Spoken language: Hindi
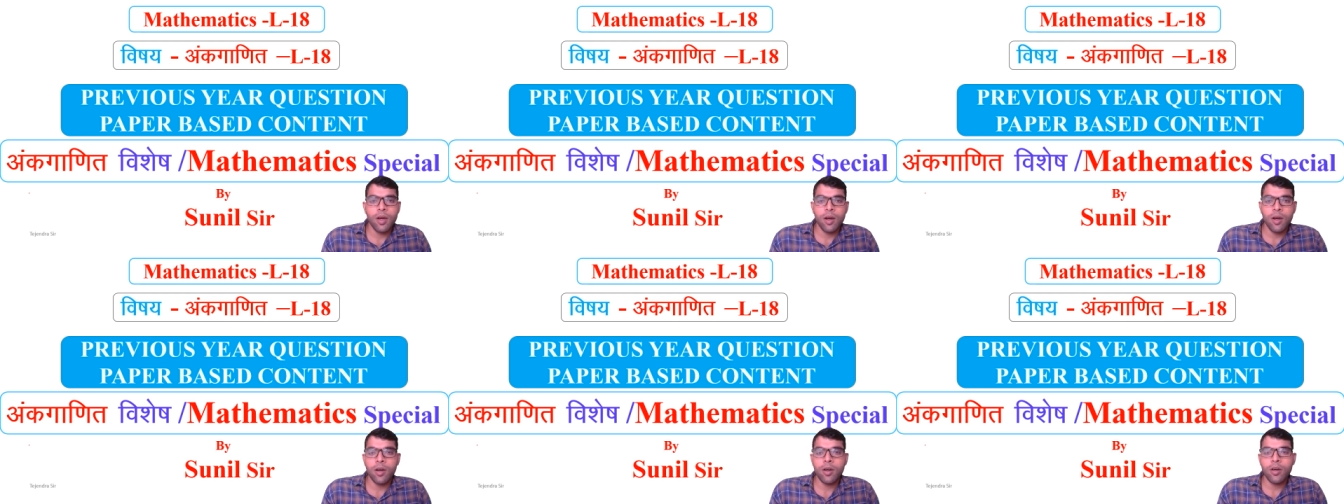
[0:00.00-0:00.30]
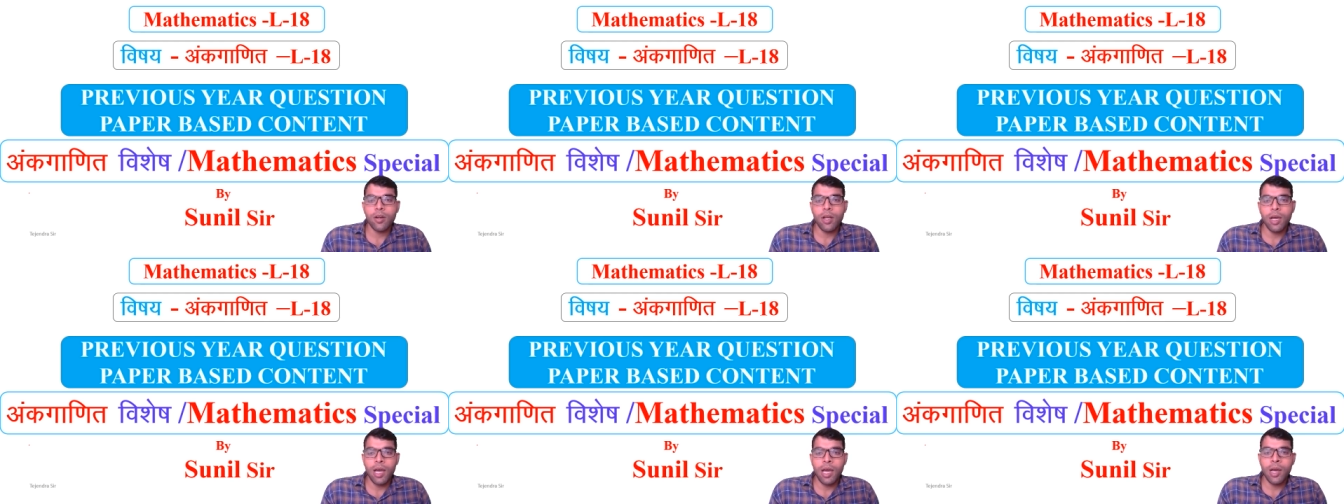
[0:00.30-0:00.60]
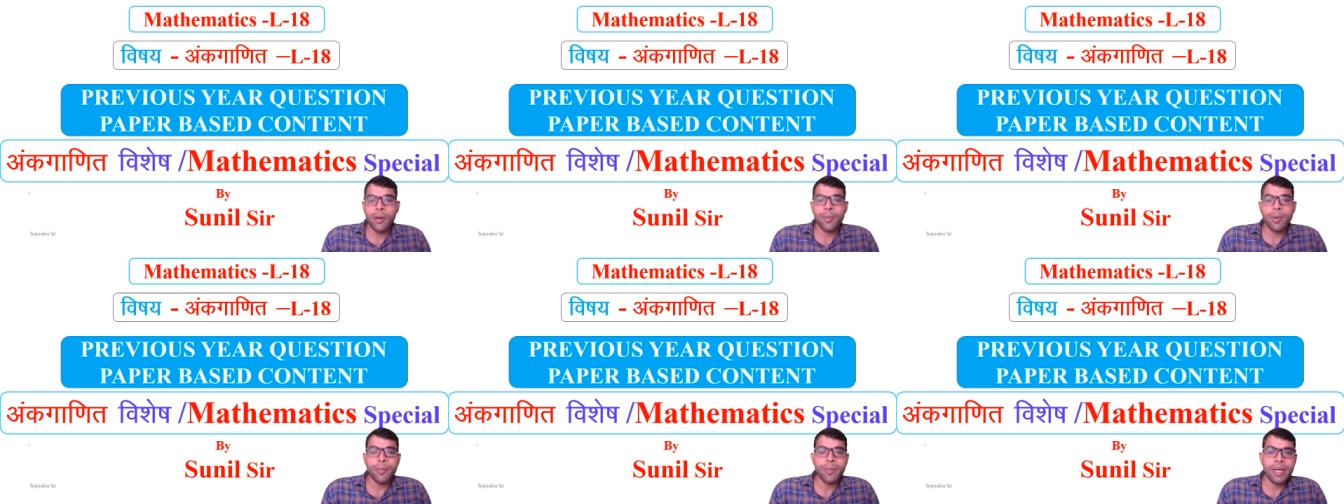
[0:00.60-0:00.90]
और
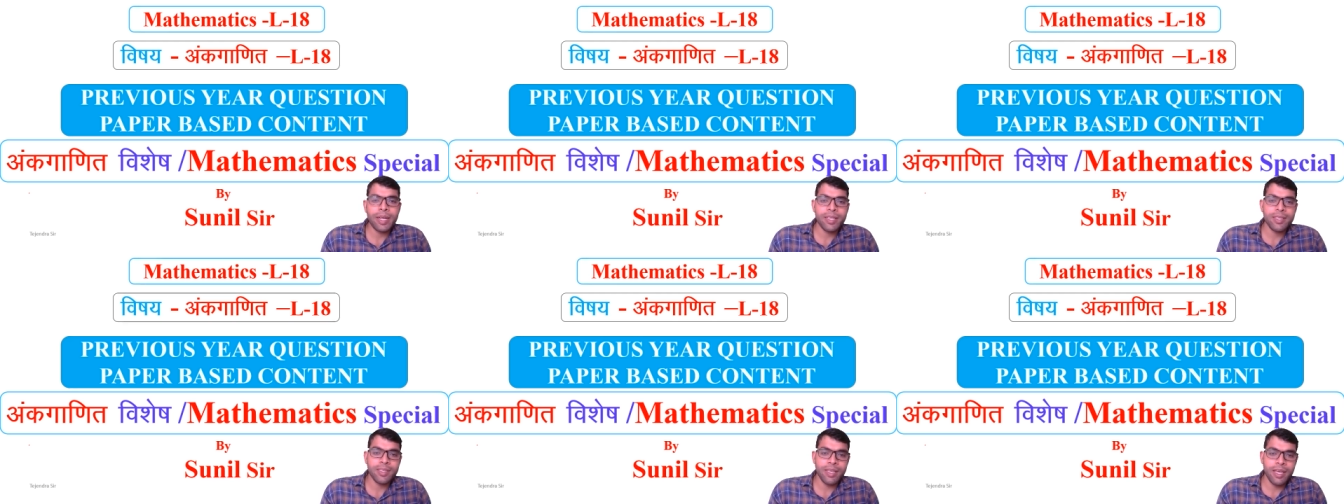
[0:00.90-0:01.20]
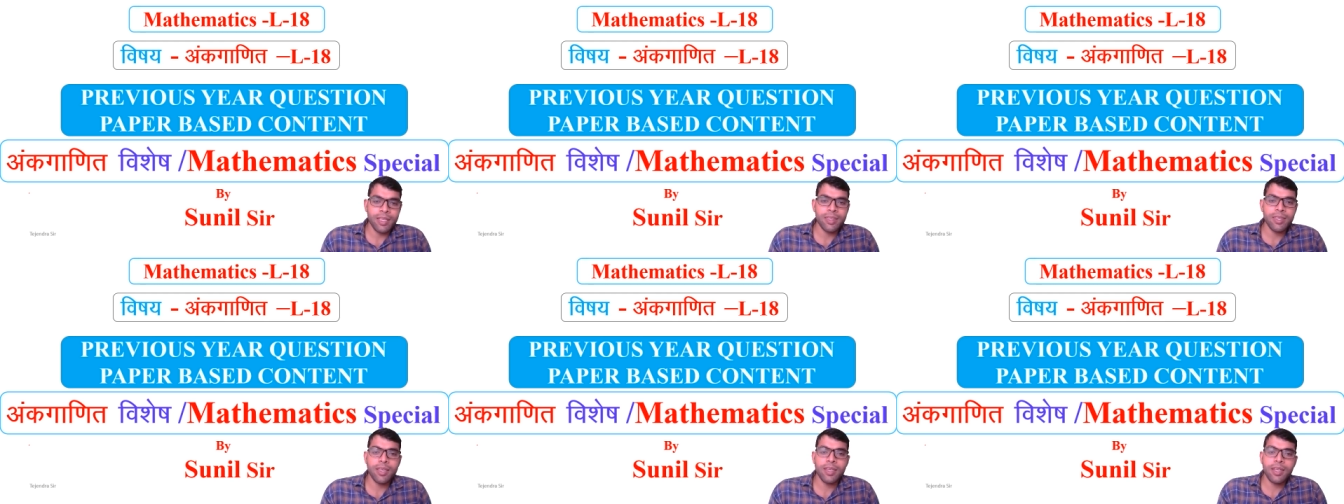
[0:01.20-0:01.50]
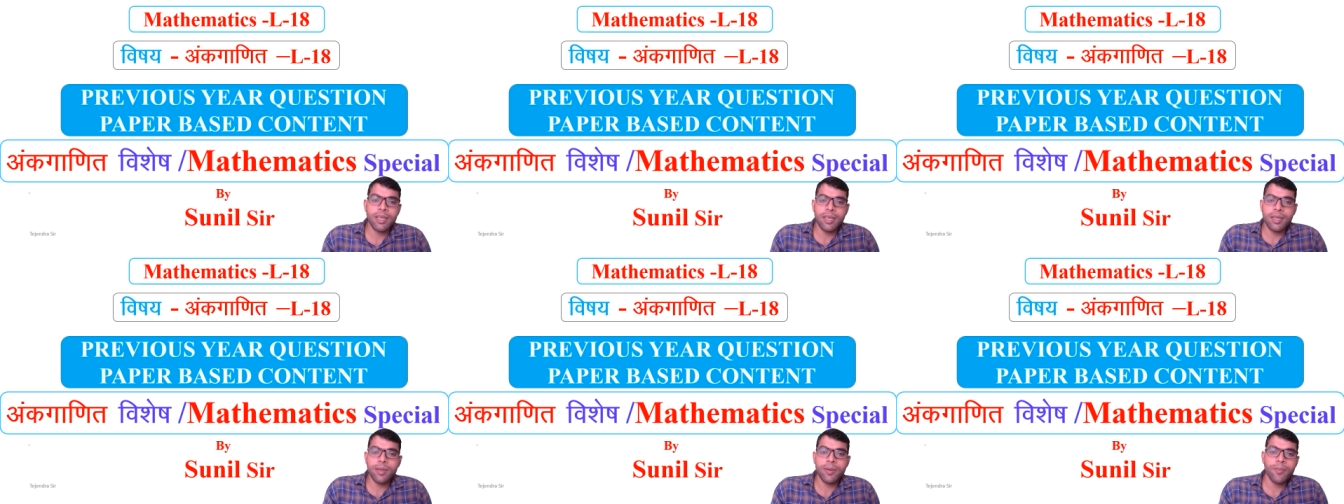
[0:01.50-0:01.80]
आप हमारा साथ दे
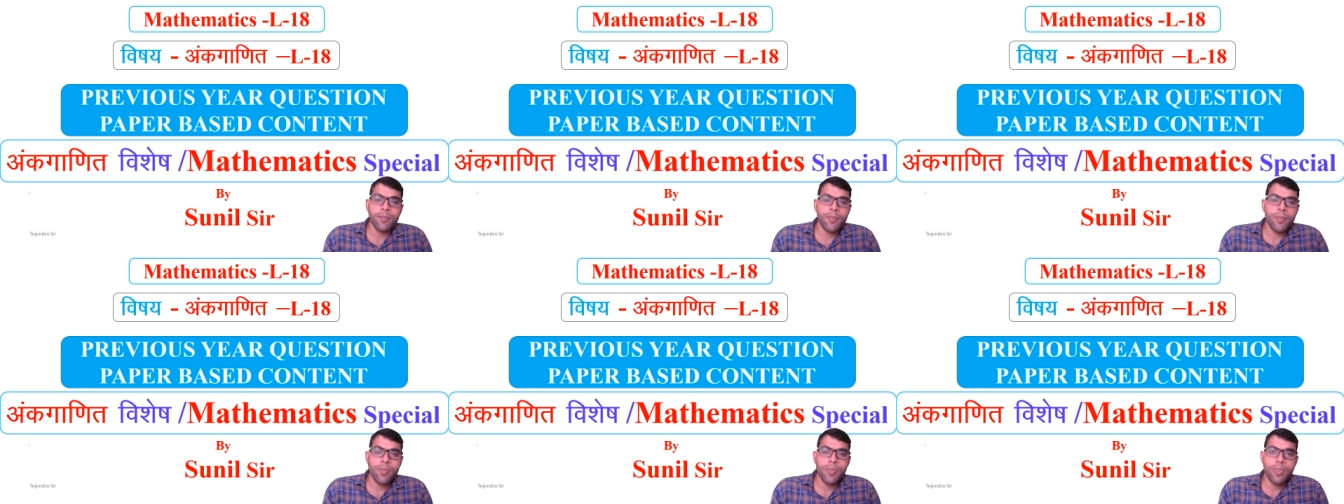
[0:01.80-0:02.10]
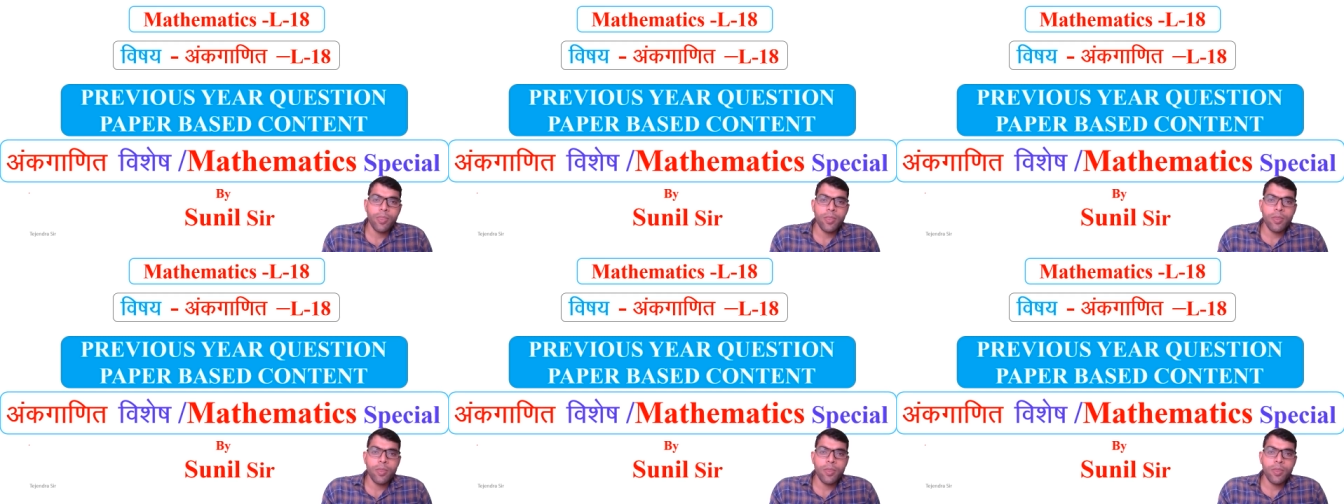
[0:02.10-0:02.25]
रहे हैं